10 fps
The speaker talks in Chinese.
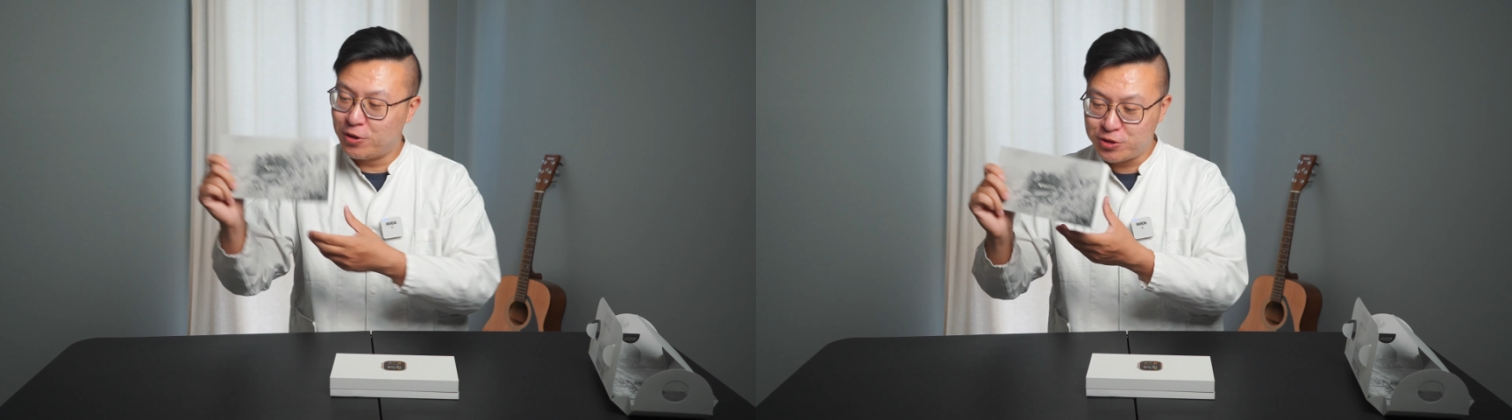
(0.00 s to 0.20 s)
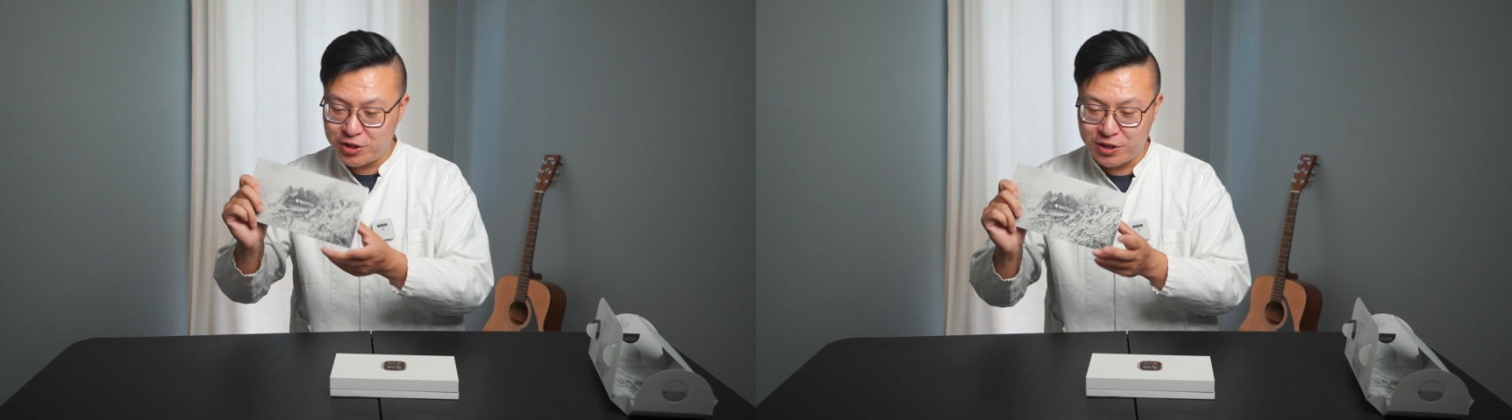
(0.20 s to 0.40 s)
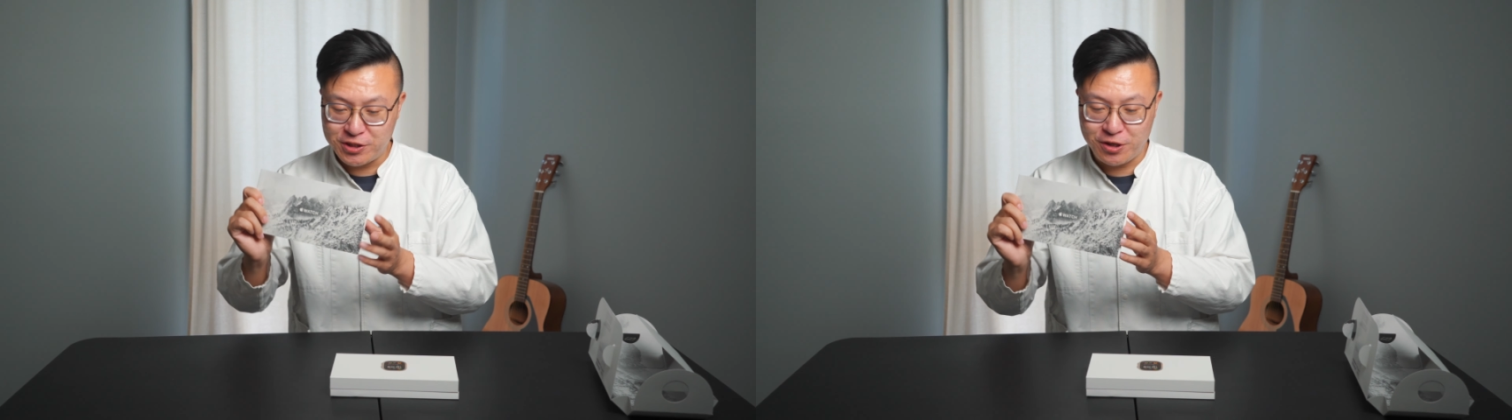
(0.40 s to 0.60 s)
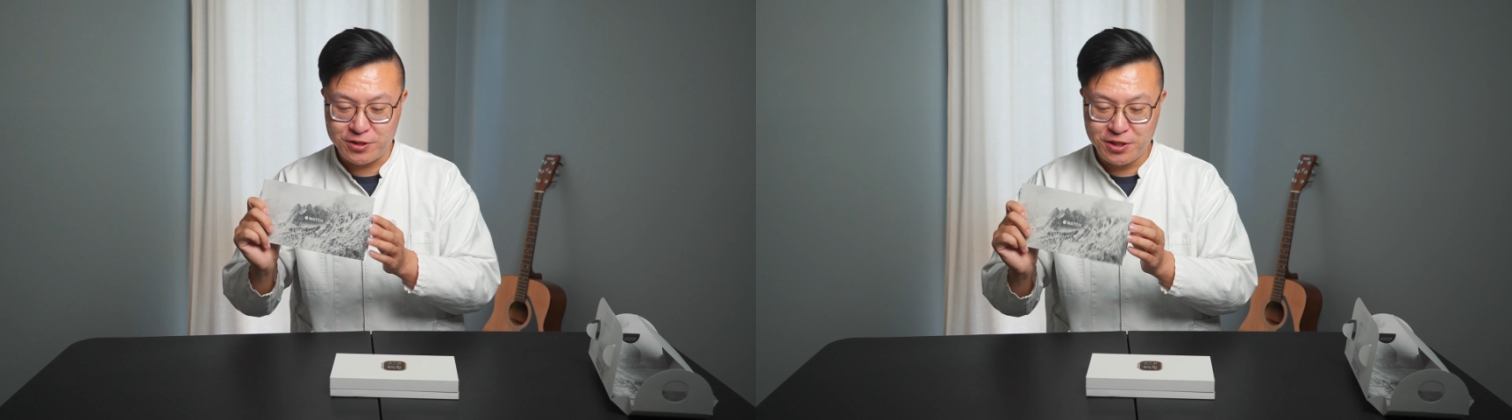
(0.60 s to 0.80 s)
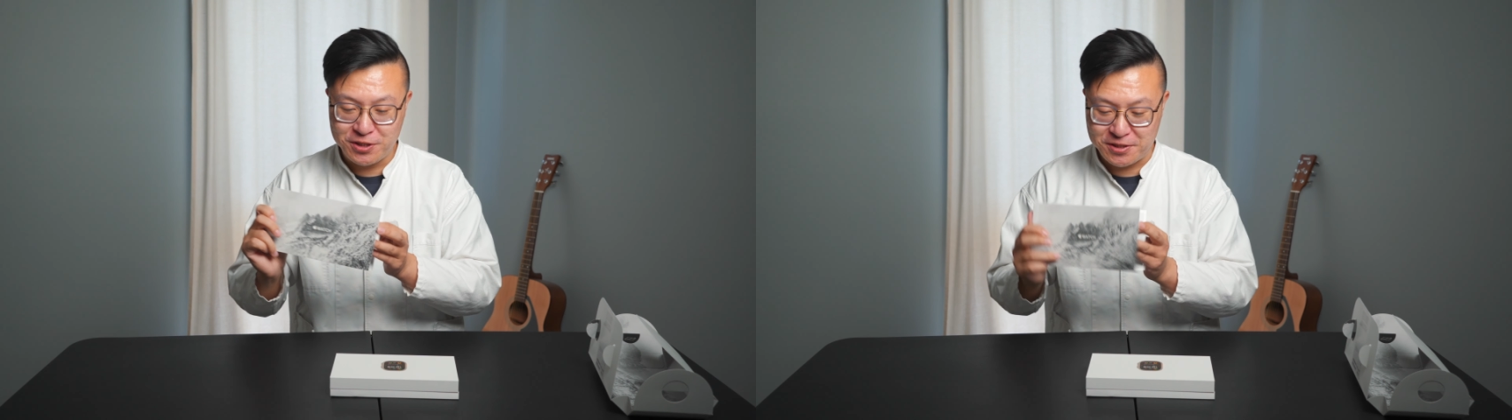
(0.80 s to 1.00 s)
Watch 的一个小
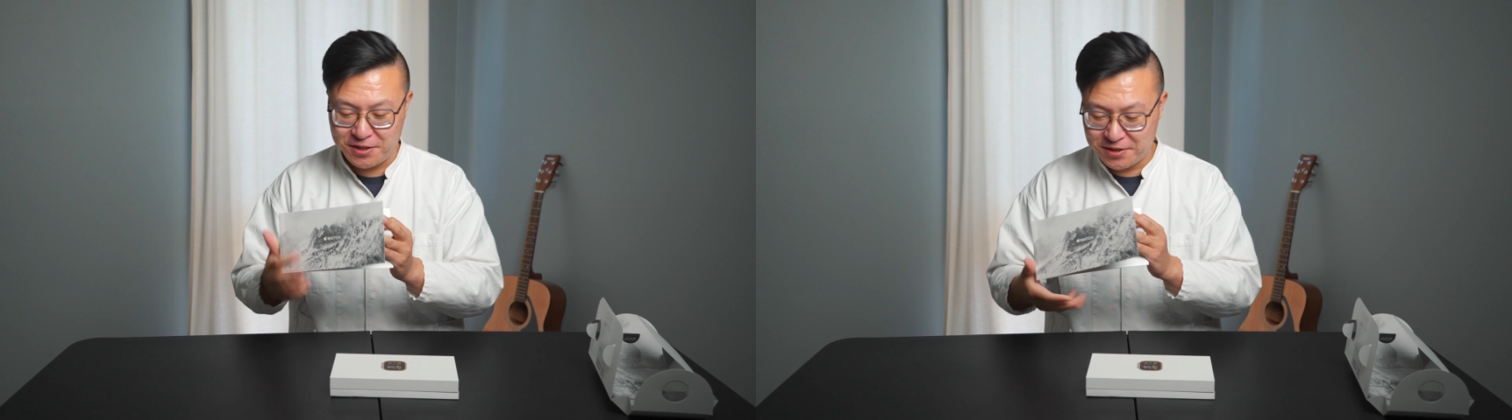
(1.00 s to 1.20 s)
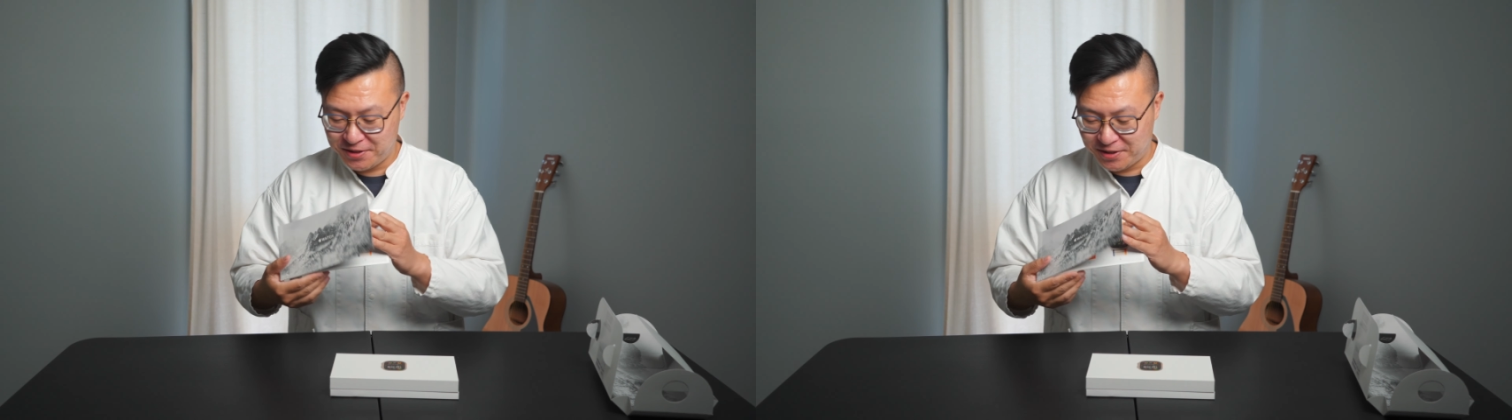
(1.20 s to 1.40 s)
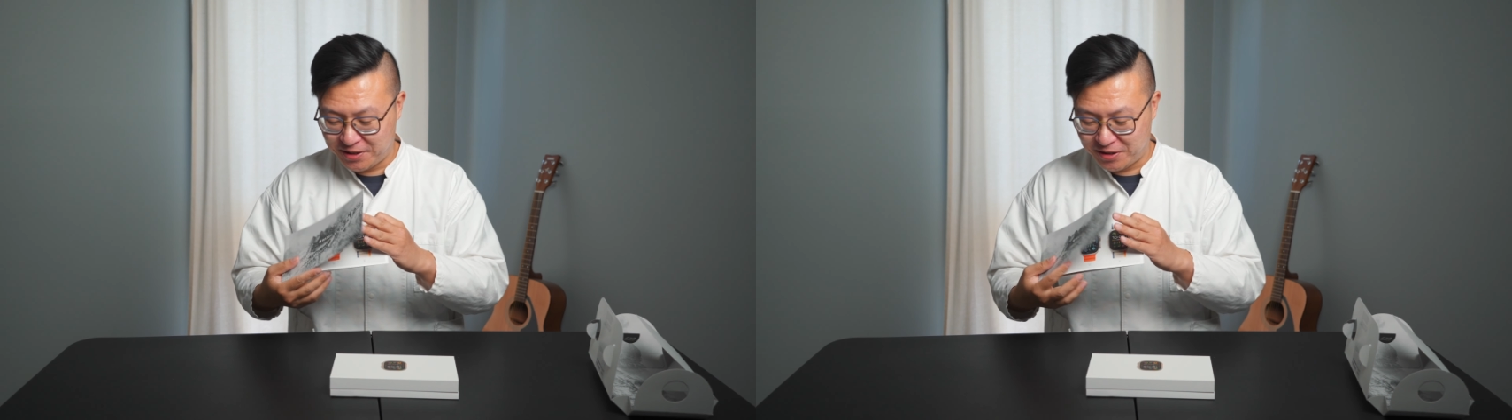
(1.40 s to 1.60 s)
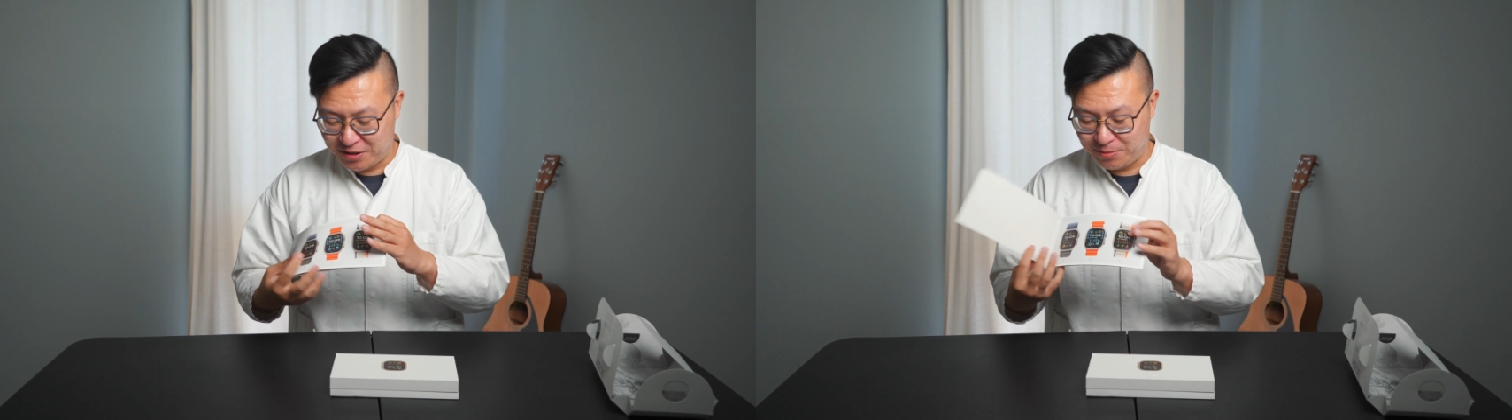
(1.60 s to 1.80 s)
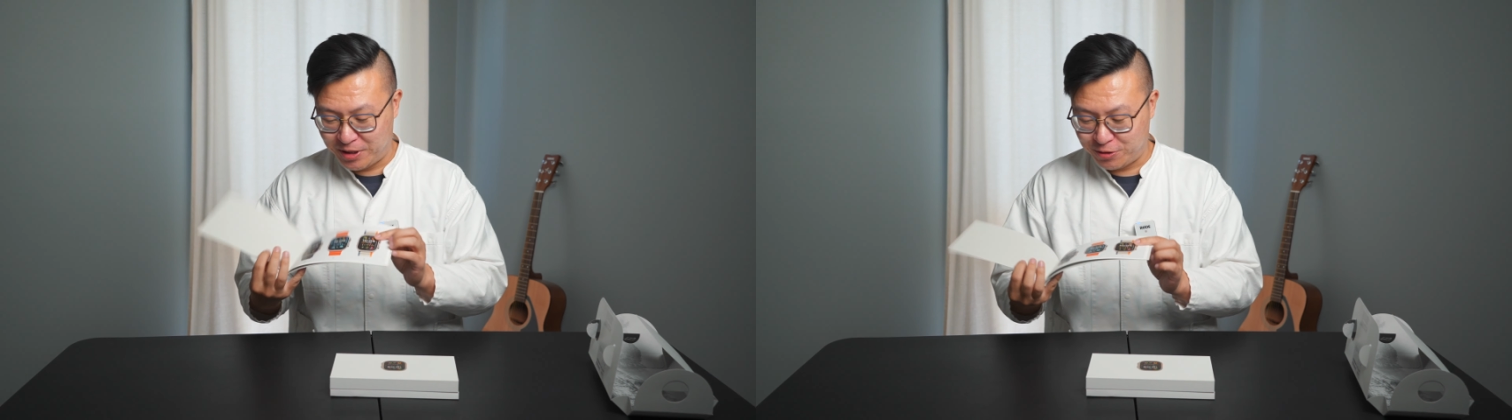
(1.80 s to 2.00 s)
册子。里面